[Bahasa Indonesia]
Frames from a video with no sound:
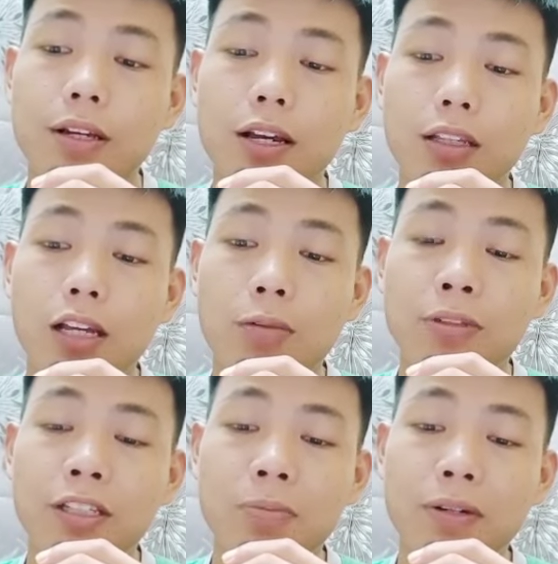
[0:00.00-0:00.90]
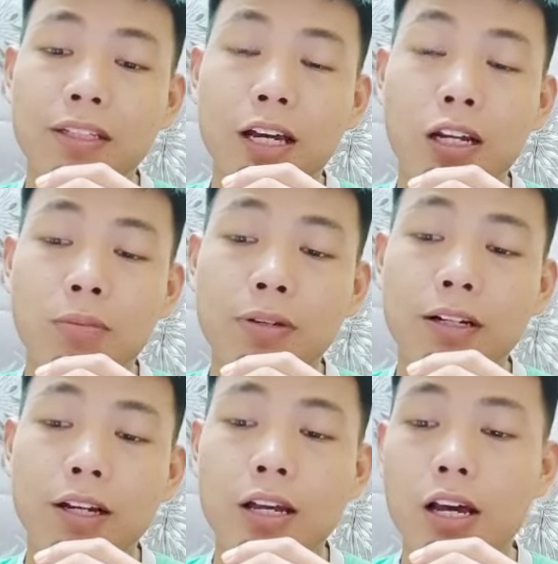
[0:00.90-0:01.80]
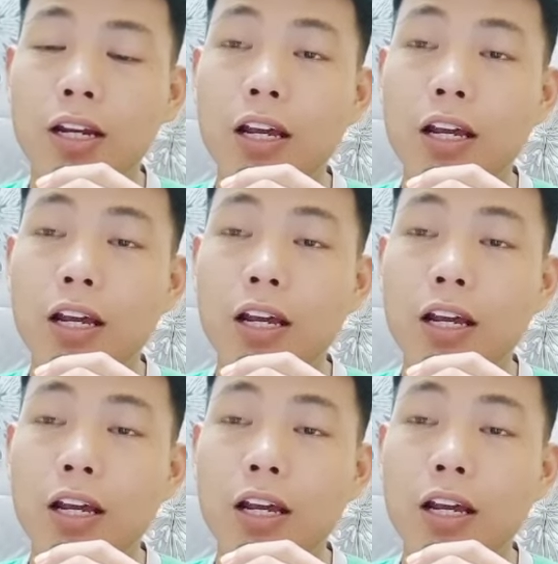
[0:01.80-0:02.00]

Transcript: kata Menteri Pertahanan berkenaan,